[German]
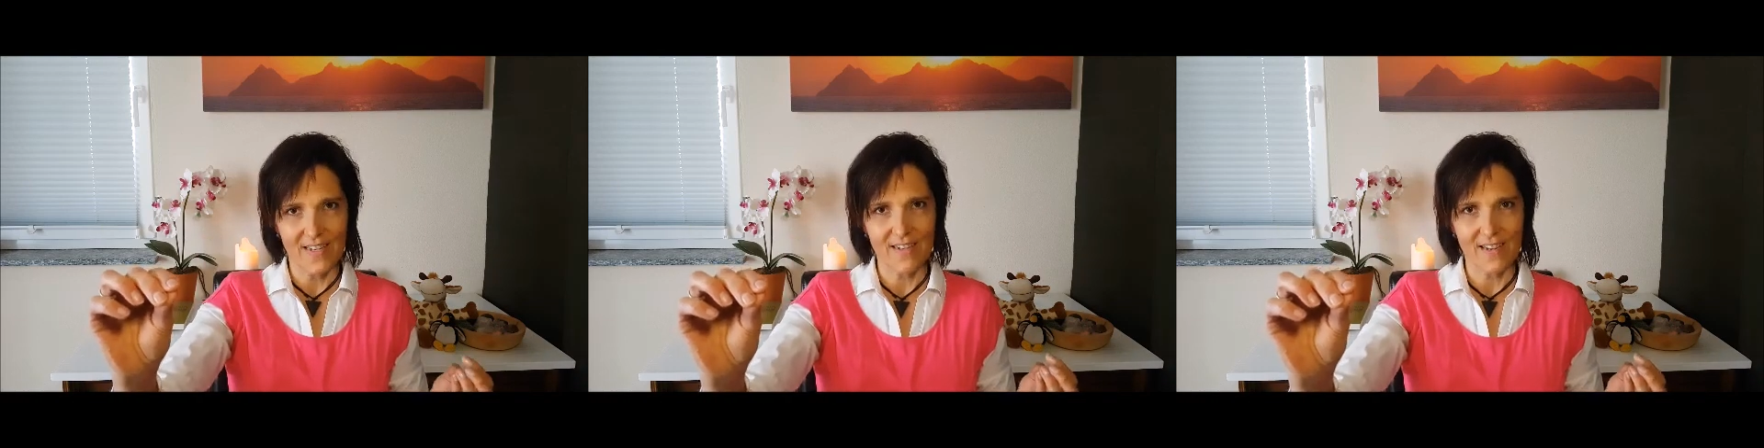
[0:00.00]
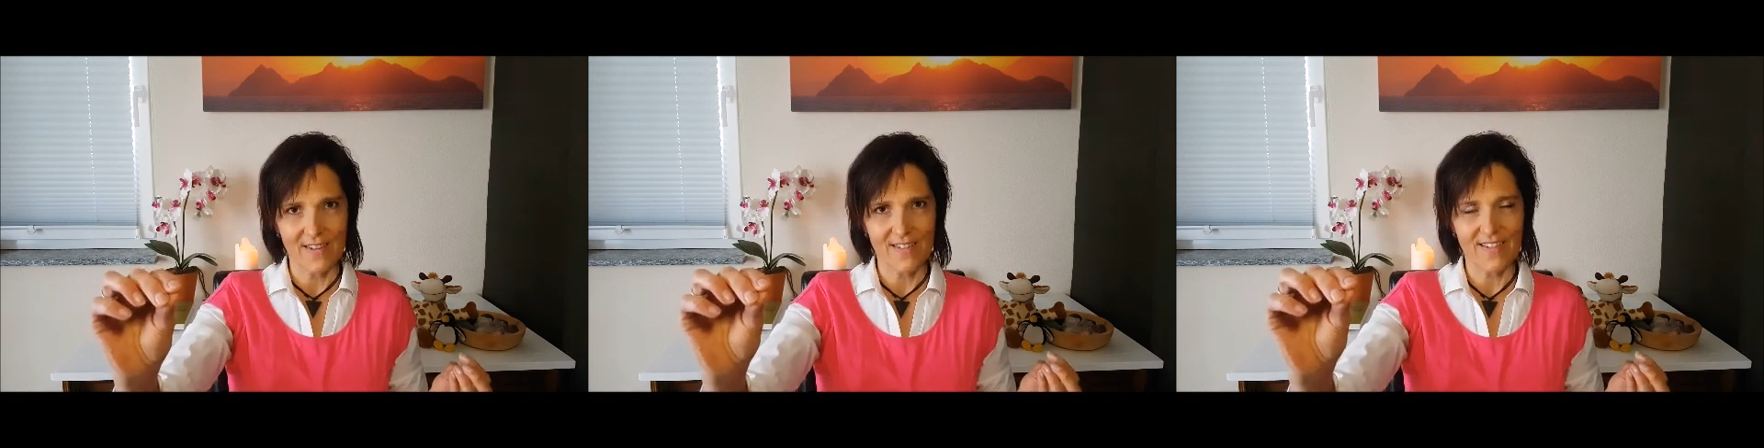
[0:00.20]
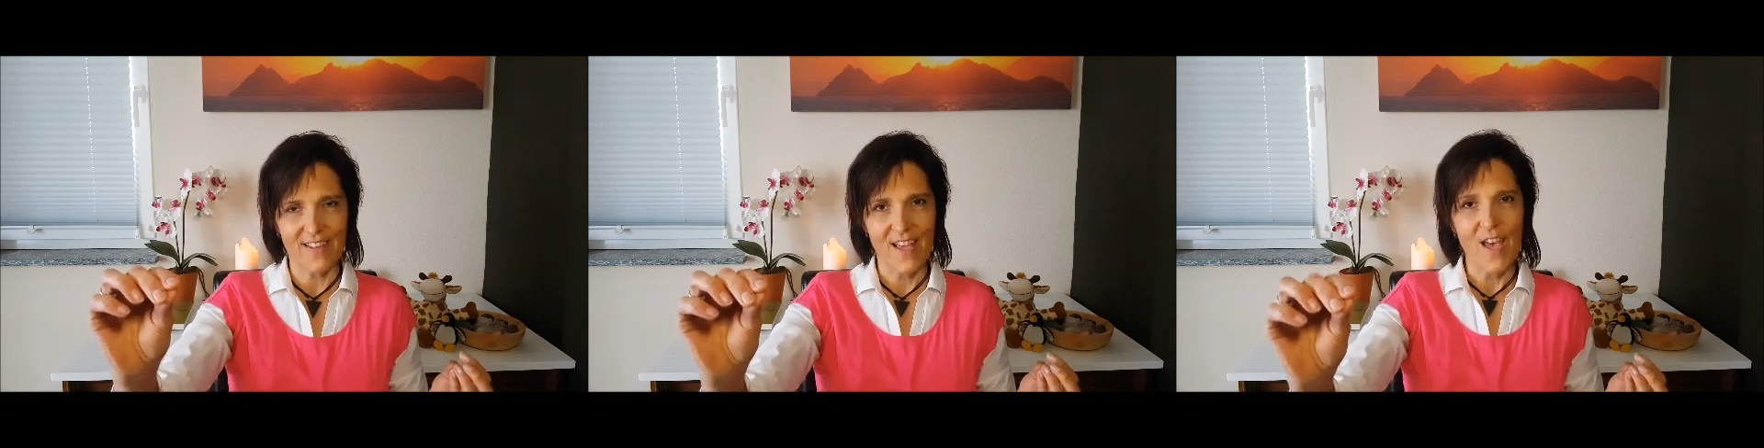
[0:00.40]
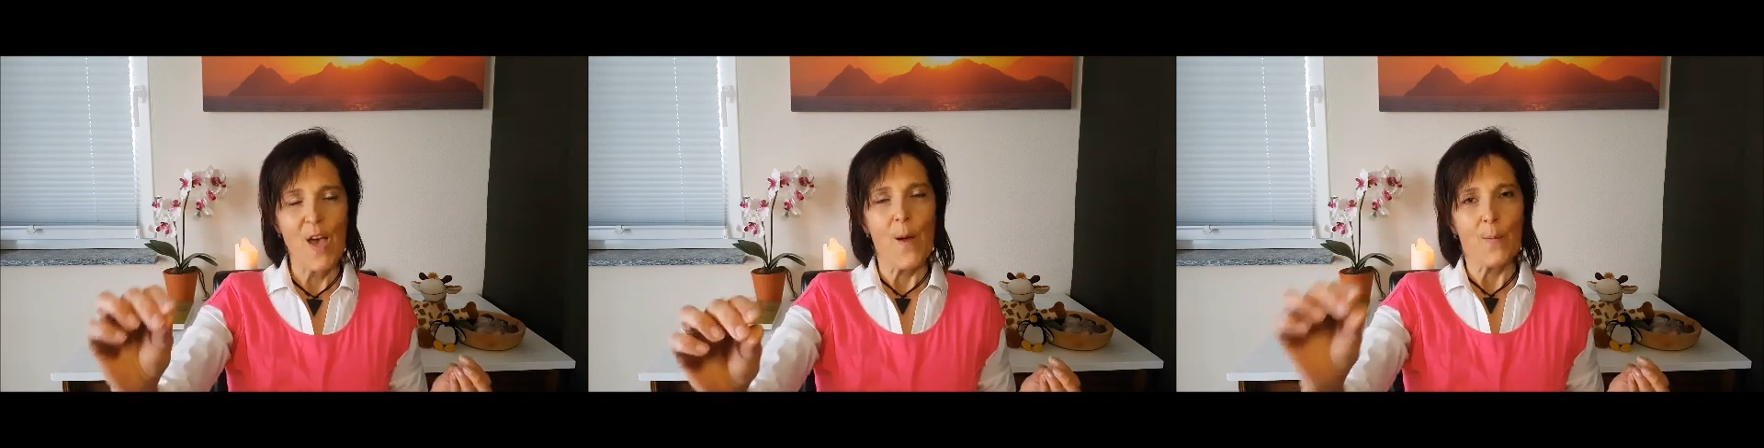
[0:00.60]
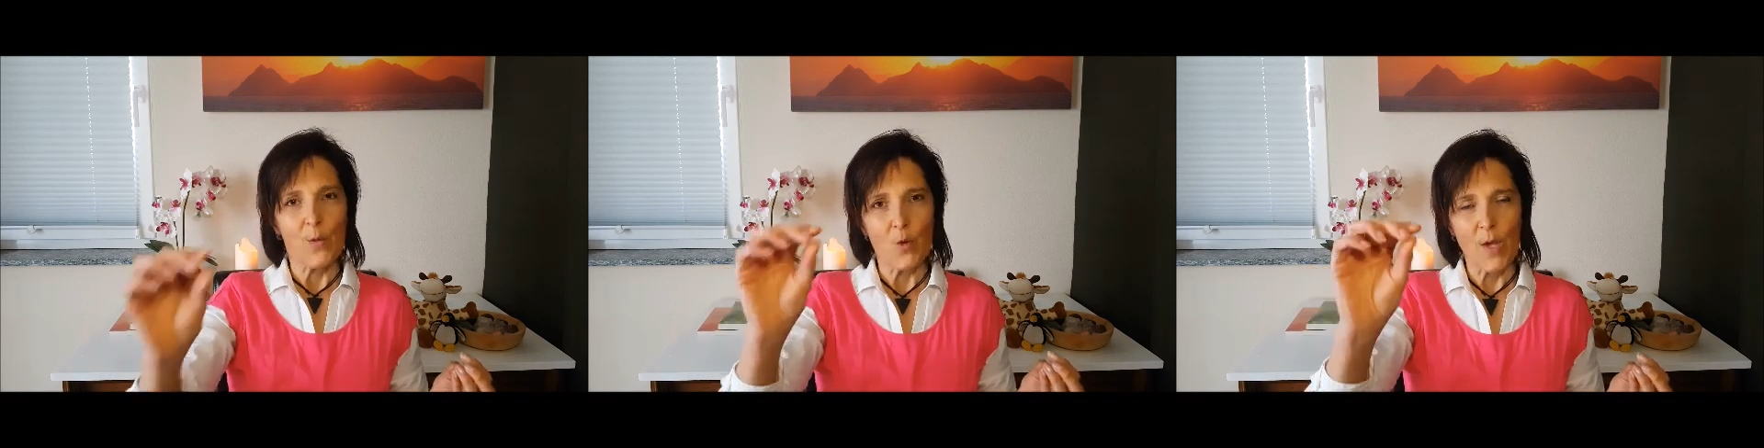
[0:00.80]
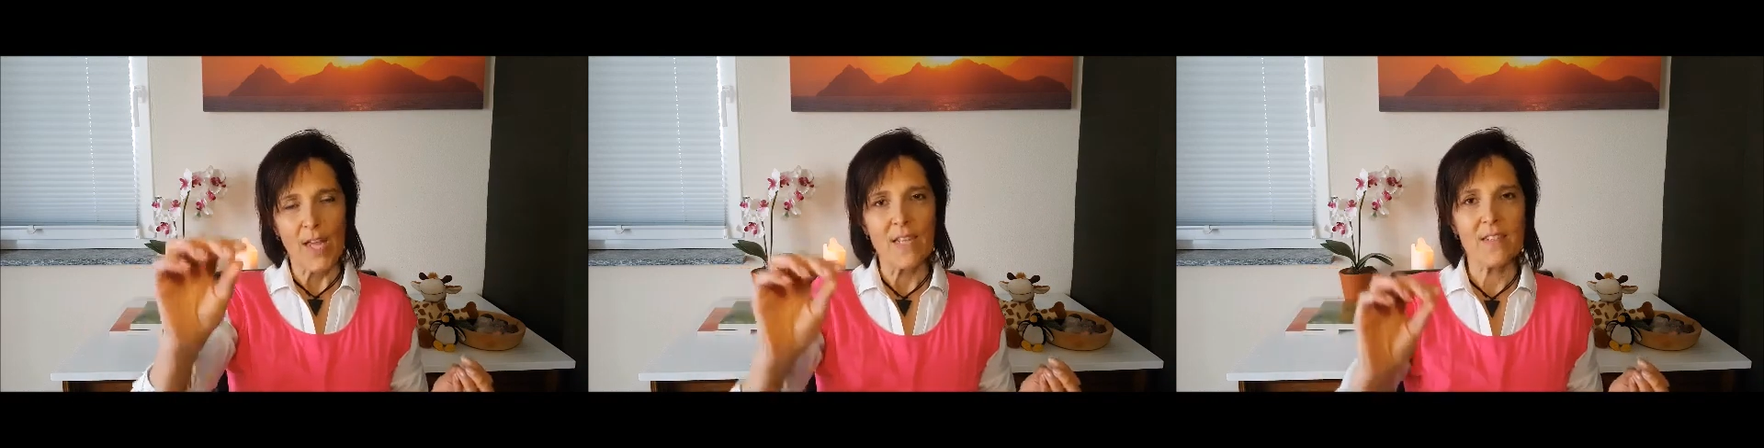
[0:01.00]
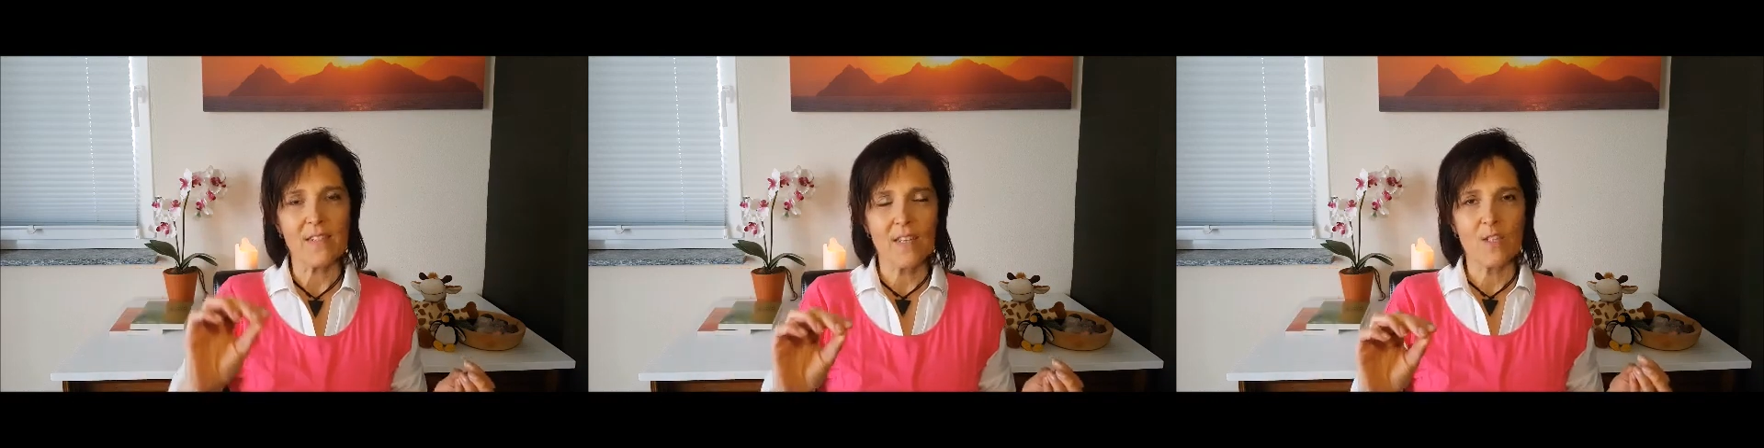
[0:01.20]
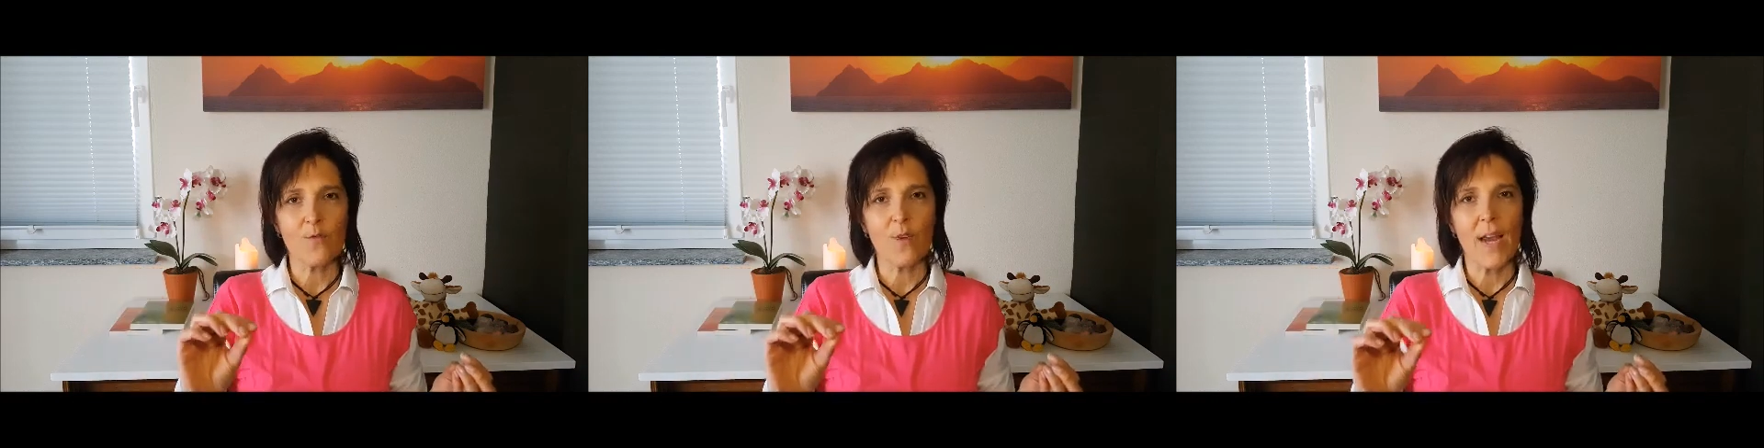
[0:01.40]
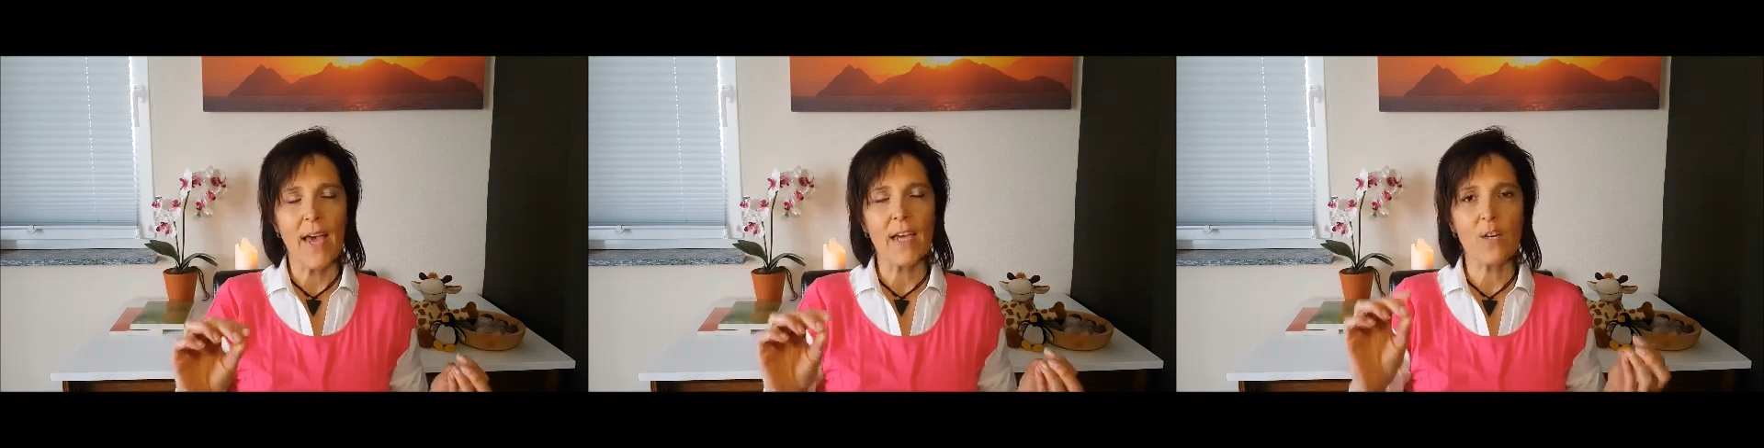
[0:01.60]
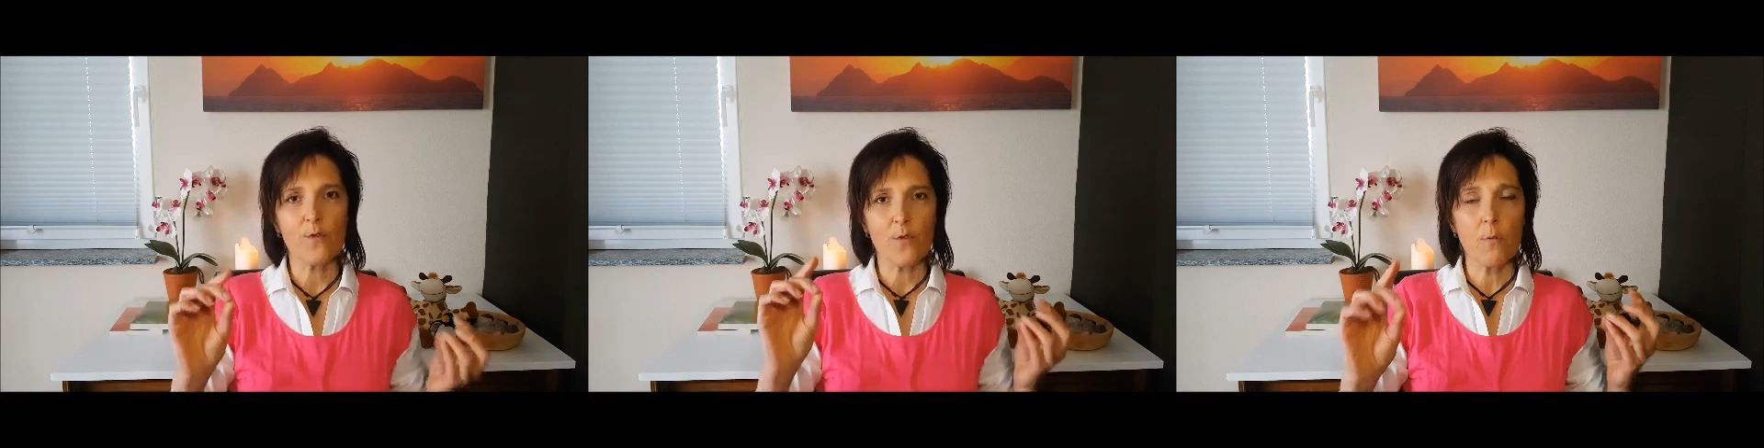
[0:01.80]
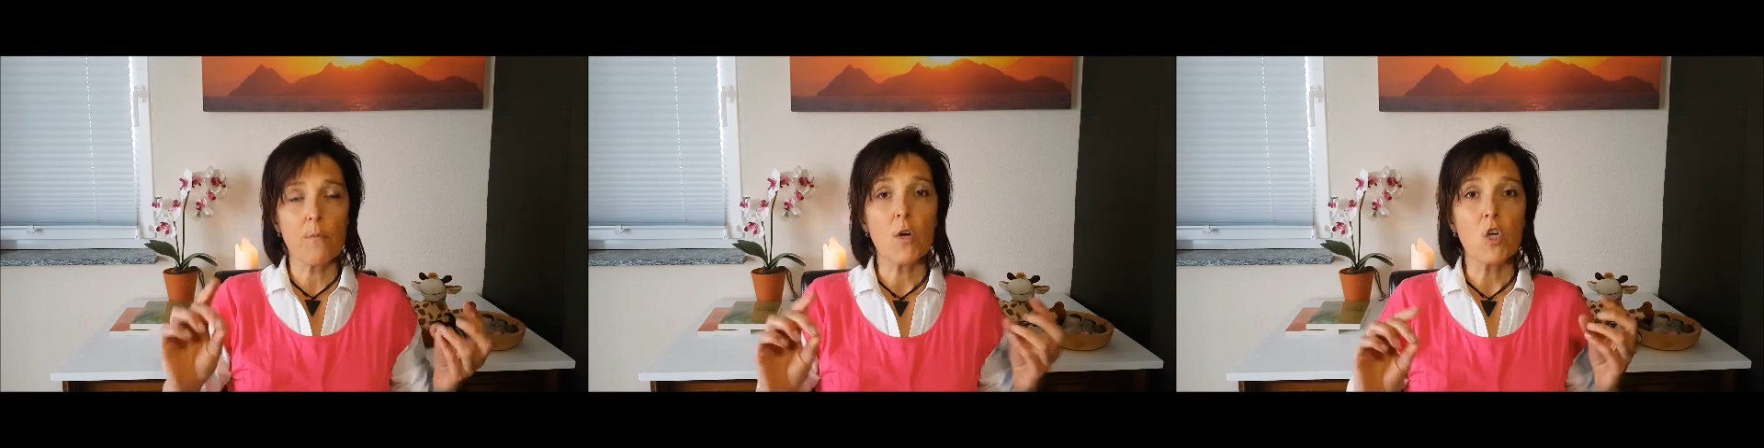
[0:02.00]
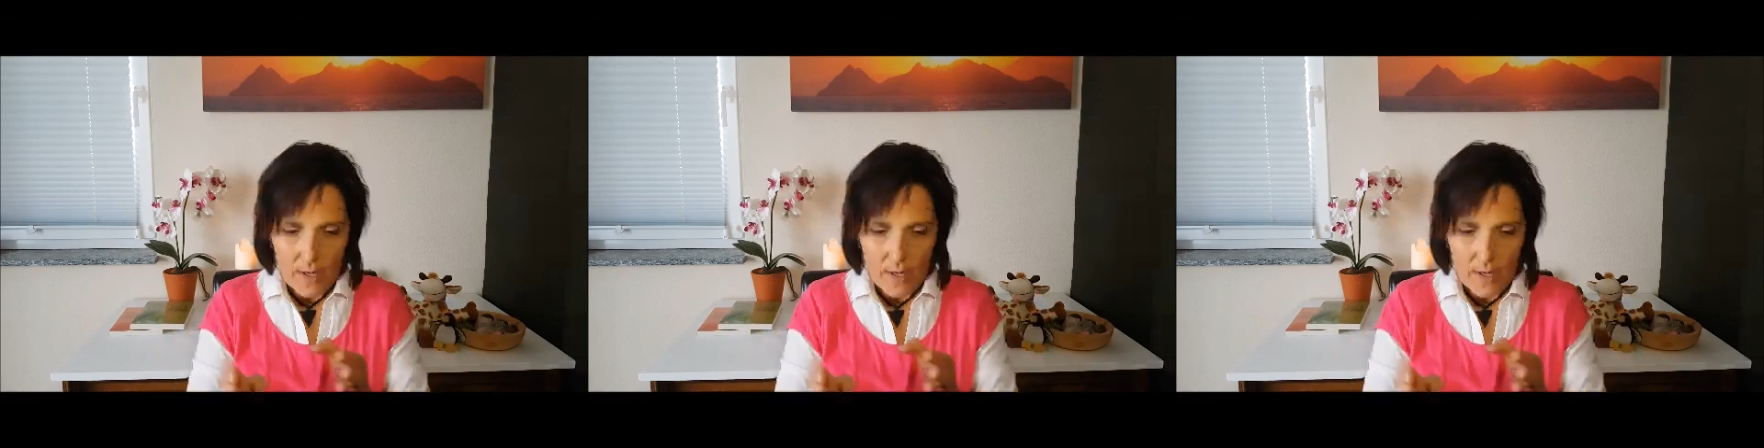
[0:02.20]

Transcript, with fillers: hast. Du kennst das vielleicht vom